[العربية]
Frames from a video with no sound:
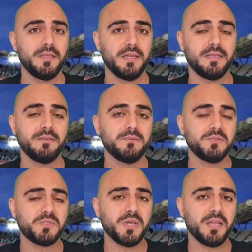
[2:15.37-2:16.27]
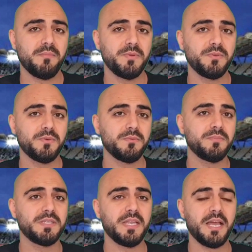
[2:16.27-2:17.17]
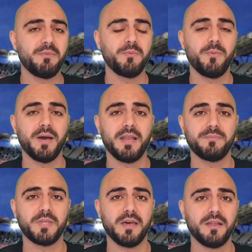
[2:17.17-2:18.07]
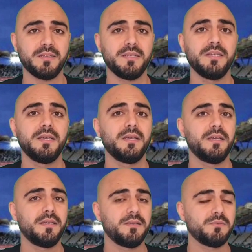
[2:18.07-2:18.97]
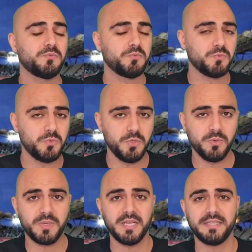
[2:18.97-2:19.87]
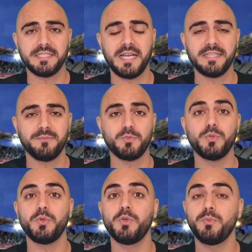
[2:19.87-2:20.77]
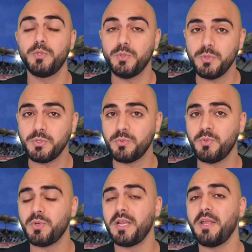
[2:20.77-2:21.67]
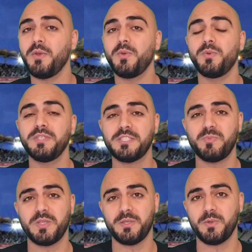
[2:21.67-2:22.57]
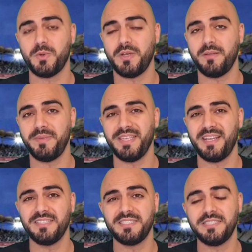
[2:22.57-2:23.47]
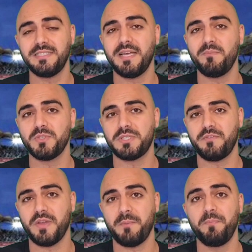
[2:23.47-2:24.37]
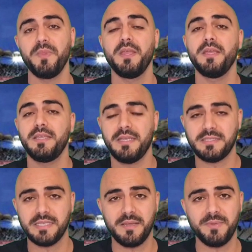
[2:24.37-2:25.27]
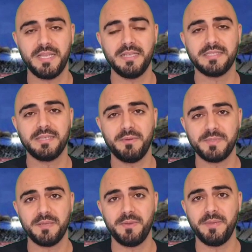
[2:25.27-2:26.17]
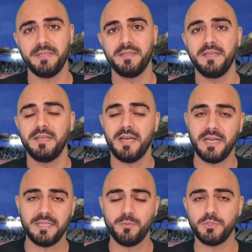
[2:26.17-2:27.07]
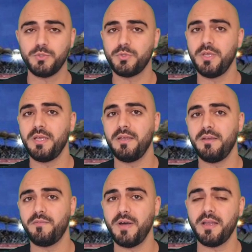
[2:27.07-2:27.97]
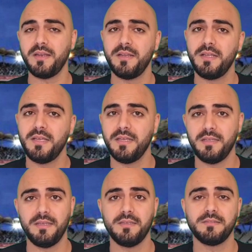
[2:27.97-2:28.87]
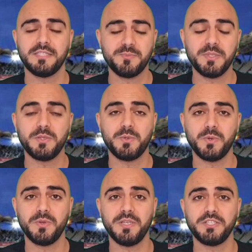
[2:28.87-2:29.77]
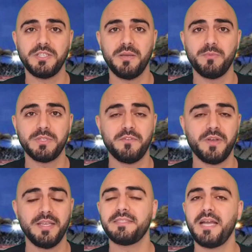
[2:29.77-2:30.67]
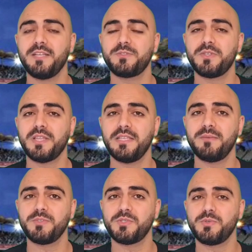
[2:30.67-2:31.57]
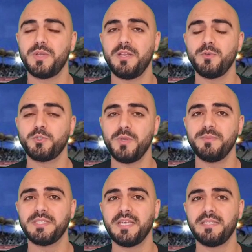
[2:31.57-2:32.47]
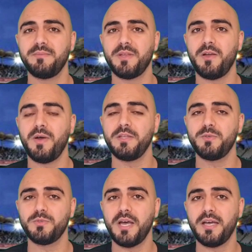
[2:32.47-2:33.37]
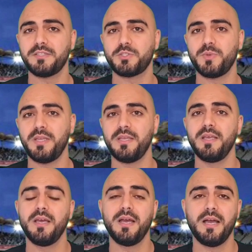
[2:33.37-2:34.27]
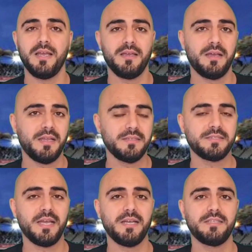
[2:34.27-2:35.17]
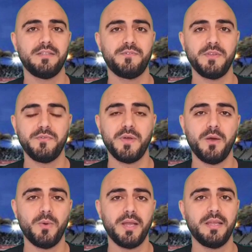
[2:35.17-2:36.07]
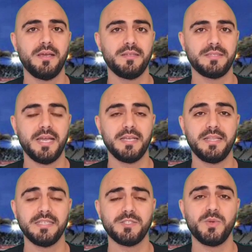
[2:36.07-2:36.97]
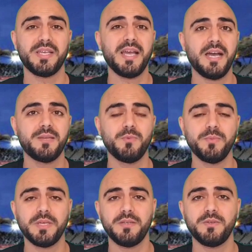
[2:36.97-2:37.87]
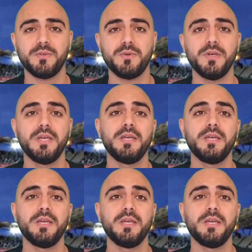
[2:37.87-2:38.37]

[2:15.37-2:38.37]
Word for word: يعني يستغرب أنه بدنا نلعب المباراة بطهران آه، اليوم كانت الاشاعات عم تقول انه بدون جمهور لانه نسبه الكورونا بايران جدا مرتفعه يعني صار بدال السبب سببين عدم وجود آه، فار آه، نسبة الكورونا جدا مرتفعة اتحاد كرة قدم السوري لو شوي مستخدم القوانين وضاغط شوي على اتحاد الفيفا او على اتحاد الاسيوي كان ممكن انه